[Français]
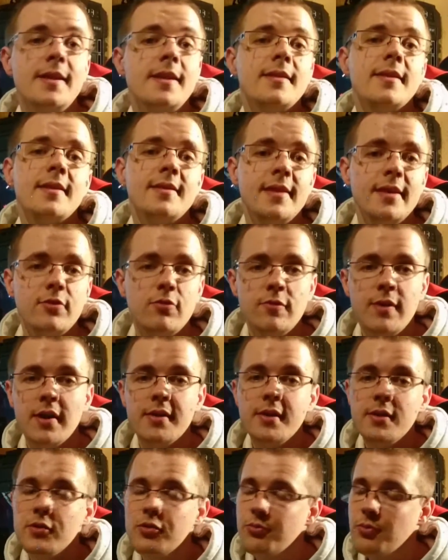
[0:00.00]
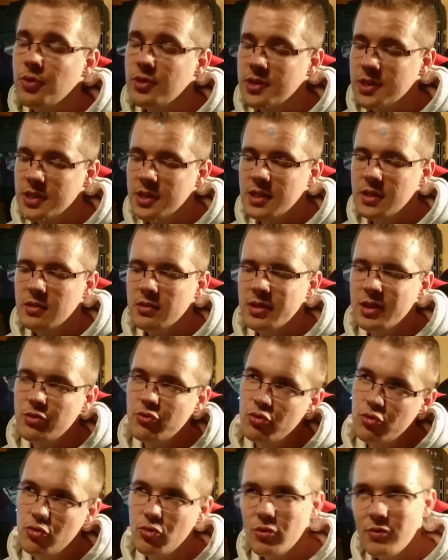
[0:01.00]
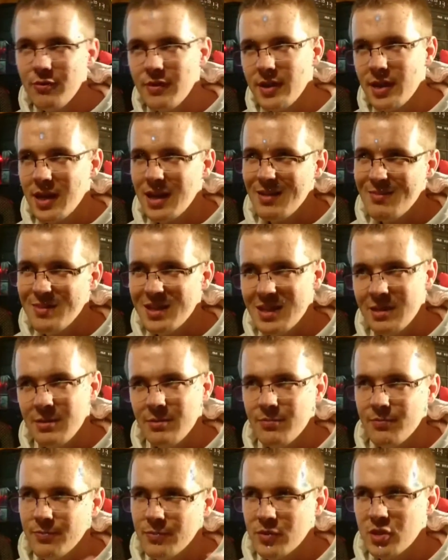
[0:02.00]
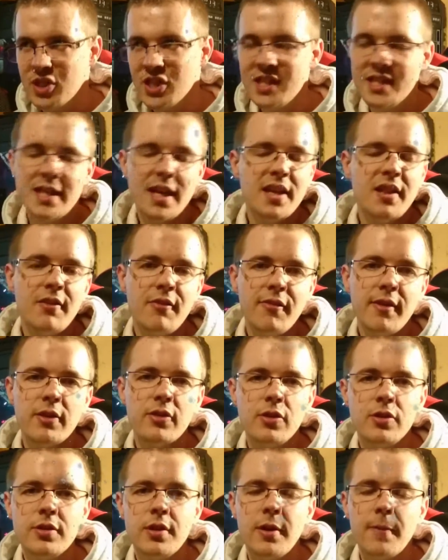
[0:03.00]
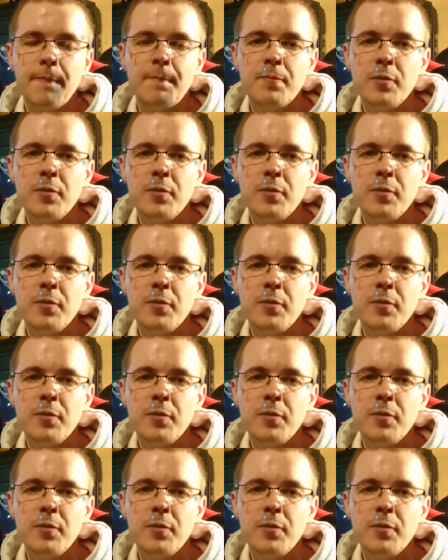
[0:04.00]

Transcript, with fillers: des tests découverts, des unboxings, des tutos on verra, mais hum, j'essaierai d'en faire d'autres.